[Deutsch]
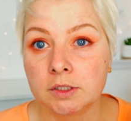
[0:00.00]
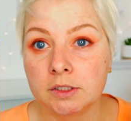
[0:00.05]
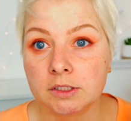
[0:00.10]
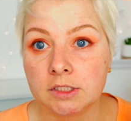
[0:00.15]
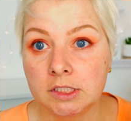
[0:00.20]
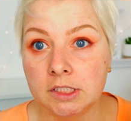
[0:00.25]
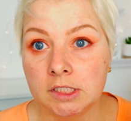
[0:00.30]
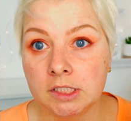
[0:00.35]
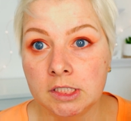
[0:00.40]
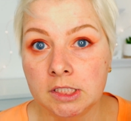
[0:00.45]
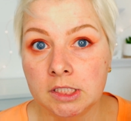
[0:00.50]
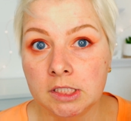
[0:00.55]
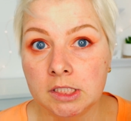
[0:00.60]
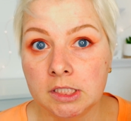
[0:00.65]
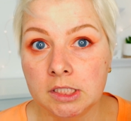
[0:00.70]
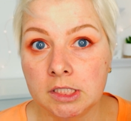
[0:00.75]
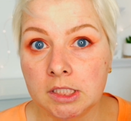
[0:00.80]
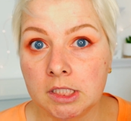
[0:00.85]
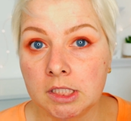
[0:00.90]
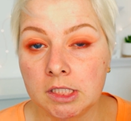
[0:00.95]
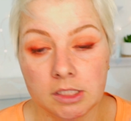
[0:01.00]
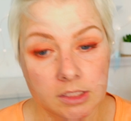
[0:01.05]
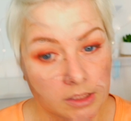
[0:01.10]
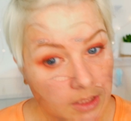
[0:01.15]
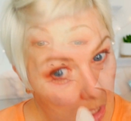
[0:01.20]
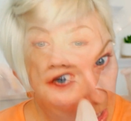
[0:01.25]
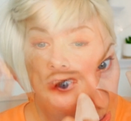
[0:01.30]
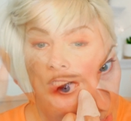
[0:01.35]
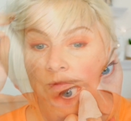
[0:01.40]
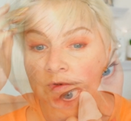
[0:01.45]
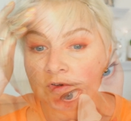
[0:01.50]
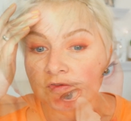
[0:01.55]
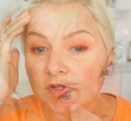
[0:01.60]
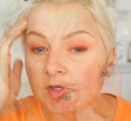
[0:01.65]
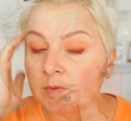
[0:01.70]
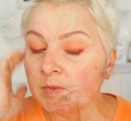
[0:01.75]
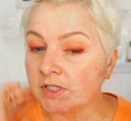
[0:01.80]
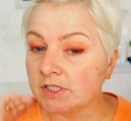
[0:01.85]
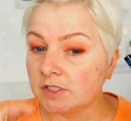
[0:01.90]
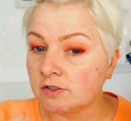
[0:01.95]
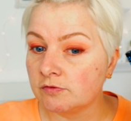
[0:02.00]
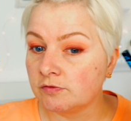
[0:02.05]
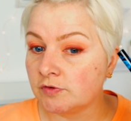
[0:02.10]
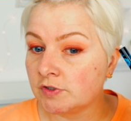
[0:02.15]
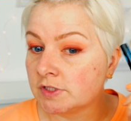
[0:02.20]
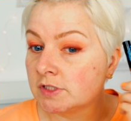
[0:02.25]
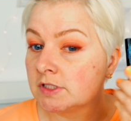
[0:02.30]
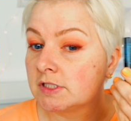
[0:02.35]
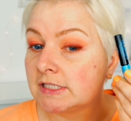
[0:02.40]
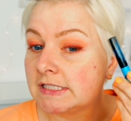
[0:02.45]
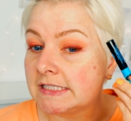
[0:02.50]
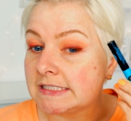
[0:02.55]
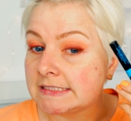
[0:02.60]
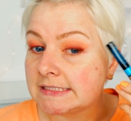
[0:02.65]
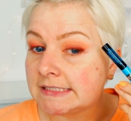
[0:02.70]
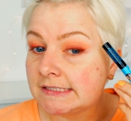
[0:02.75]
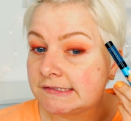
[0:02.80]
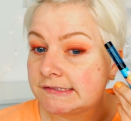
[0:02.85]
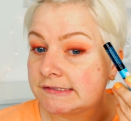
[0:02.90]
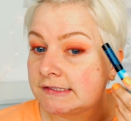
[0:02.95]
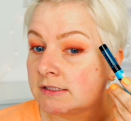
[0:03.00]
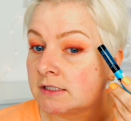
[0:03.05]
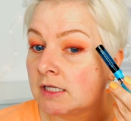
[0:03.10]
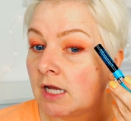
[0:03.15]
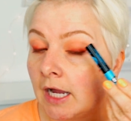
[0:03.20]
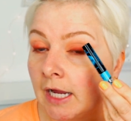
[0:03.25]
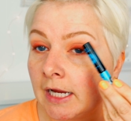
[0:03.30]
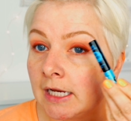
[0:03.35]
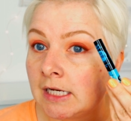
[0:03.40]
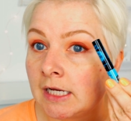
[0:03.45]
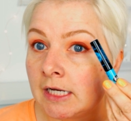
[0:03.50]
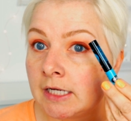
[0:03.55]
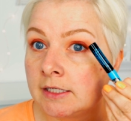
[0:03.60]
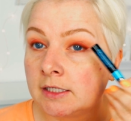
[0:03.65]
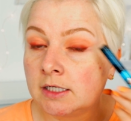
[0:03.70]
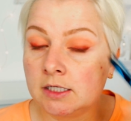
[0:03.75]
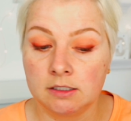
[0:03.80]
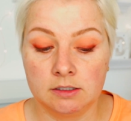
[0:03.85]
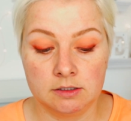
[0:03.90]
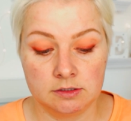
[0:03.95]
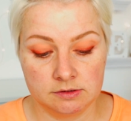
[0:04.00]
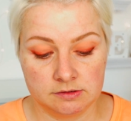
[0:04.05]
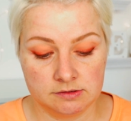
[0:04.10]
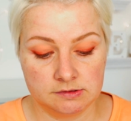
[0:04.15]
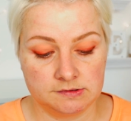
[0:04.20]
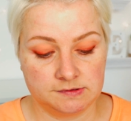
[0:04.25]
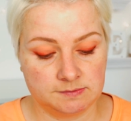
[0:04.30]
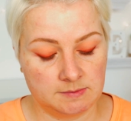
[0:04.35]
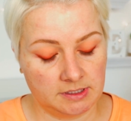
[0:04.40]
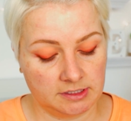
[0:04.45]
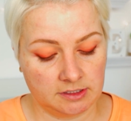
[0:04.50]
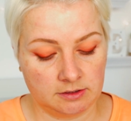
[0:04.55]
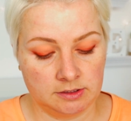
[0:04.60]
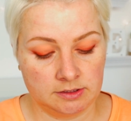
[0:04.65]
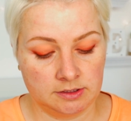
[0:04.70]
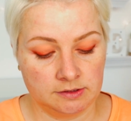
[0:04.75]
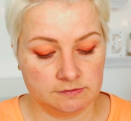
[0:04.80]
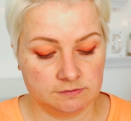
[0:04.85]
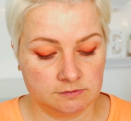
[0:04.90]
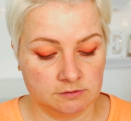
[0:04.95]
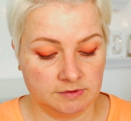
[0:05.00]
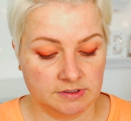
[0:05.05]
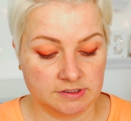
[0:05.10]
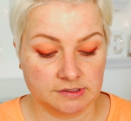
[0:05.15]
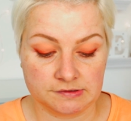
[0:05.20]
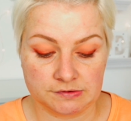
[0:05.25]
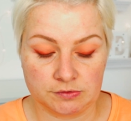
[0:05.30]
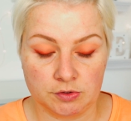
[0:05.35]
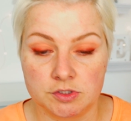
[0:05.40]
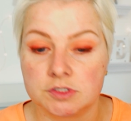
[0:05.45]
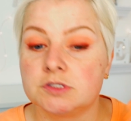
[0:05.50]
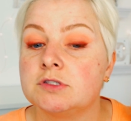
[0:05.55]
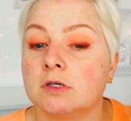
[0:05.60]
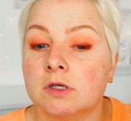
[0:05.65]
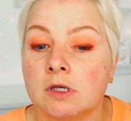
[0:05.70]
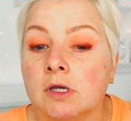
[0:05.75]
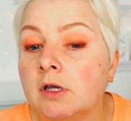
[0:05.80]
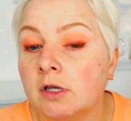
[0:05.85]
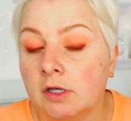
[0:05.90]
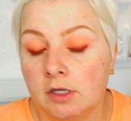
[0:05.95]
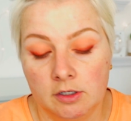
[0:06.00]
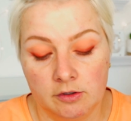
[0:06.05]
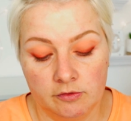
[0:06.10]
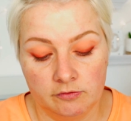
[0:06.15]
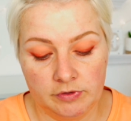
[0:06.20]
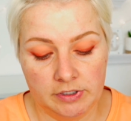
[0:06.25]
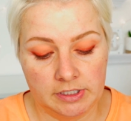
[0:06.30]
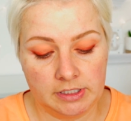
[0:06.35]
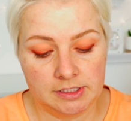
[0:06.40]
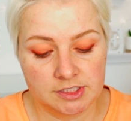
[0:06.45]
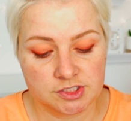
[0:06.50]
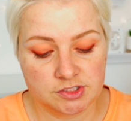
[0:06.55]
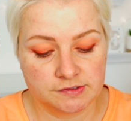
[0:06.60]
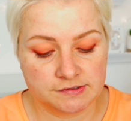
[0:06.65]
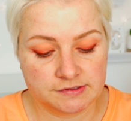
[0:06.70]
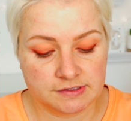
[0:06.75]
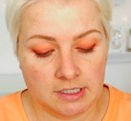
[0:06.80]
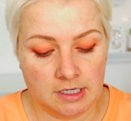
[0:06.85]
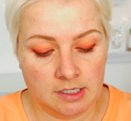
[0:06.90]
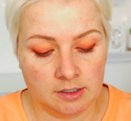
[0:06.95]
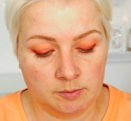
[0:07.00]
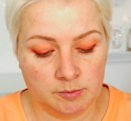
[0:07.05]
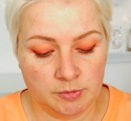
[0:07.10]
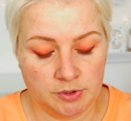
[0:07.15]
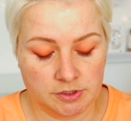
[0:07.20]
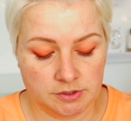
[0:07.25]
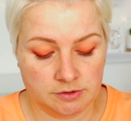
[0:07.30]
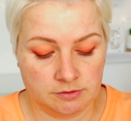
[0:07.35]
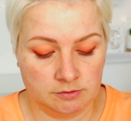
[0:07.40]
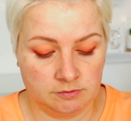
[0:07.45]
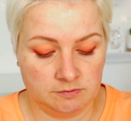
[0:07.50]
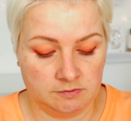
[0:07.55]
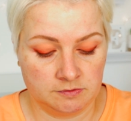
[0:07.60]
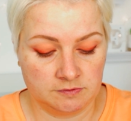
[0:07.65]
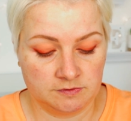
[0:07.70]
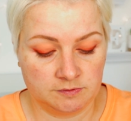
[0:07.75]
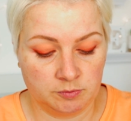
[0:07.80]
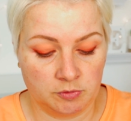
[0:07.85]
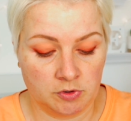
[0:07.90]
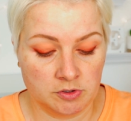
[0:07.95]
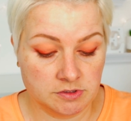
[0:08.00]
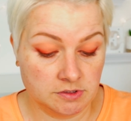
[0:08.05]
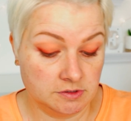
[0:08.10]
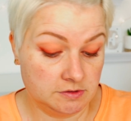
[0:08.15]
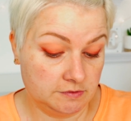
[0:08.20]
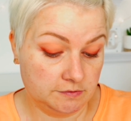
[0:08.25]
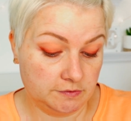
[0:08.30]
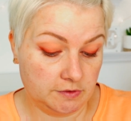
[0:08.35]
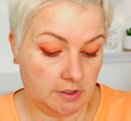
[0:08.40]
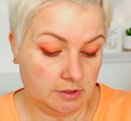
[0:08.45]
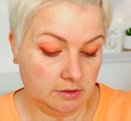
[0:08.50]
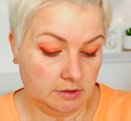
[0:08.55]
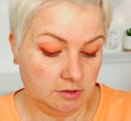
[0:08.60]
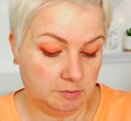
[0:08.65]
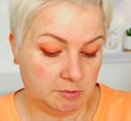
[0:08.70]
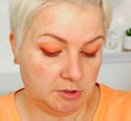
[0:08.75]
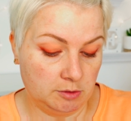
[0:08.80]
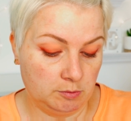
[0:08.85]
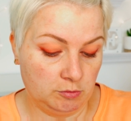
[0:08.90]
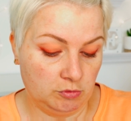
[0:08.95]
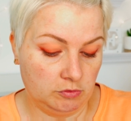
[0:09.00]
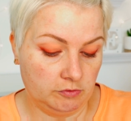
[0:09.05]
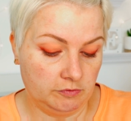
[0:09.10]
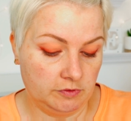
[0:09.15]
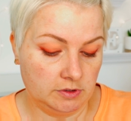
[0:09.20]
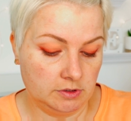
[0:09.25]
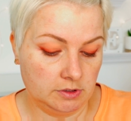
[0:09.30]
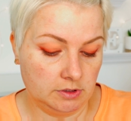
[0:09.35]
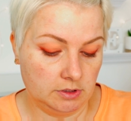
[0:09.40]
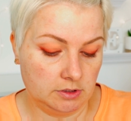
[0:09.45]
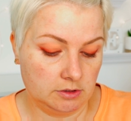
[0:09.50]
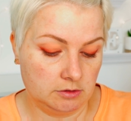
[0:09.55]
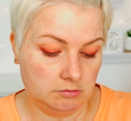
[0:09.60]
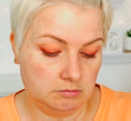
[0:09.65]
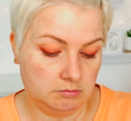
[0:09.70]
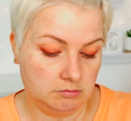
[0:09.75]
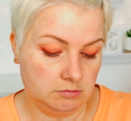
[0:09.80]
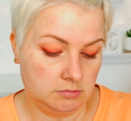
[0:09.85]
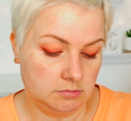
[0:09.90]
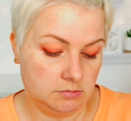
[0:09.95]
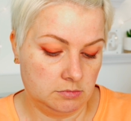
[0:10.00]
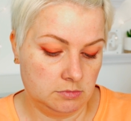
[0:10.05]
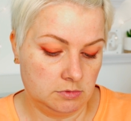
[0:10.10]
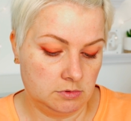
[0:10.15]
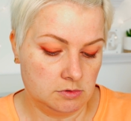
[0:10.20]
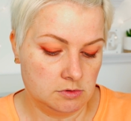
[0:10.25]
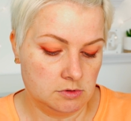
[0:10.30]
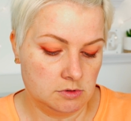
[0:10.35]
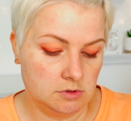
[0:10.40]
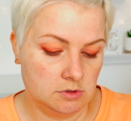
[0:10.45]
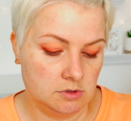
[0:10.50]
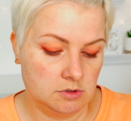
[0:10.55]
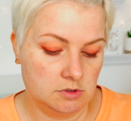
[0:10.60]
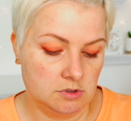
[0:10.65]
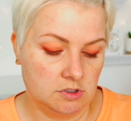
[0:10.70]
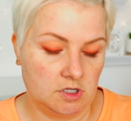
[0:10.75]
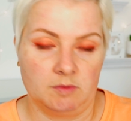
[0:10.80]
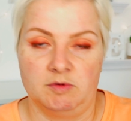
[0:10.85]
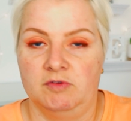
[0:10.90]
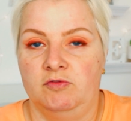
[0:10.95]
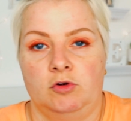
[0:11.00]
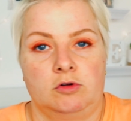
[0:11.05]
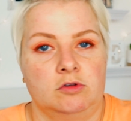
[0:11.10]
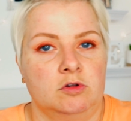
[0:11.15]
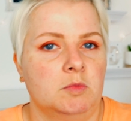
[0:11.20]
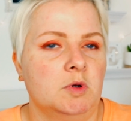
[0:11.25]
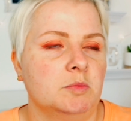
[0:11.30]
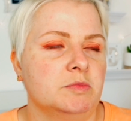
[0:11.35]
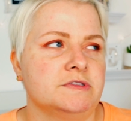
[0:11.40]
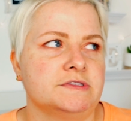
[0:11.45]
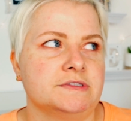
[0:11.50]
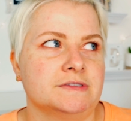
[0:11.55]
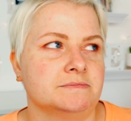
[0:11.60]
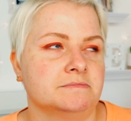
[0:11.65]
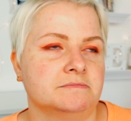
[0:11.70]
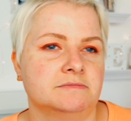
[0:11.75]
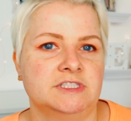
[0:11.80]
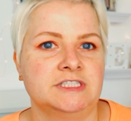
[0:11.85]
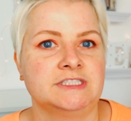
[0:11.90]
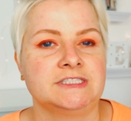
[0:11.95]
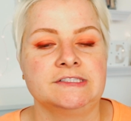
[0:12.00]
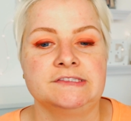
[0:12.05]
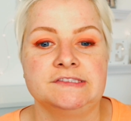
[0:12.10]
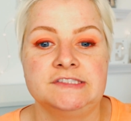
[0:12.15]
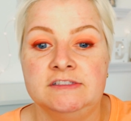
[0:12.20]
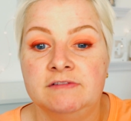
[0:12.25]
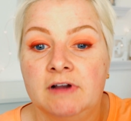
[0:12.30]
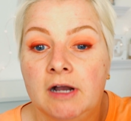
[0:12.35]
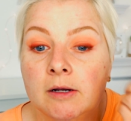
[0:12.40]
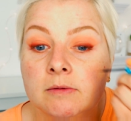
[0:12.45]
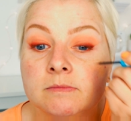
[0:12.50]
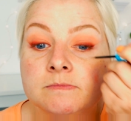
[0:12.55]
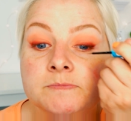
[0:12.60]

Tada! Ich nehme wie immer den von Catrice, den Eyeliner. Das mache ich allerdings nur, weil ich es heute Fake Lashes tragen möchte. Sonst bräuchte ich das gar nicht bei dem Look, finde ich. Aber wirkt nochmal ein bisschen intensiver.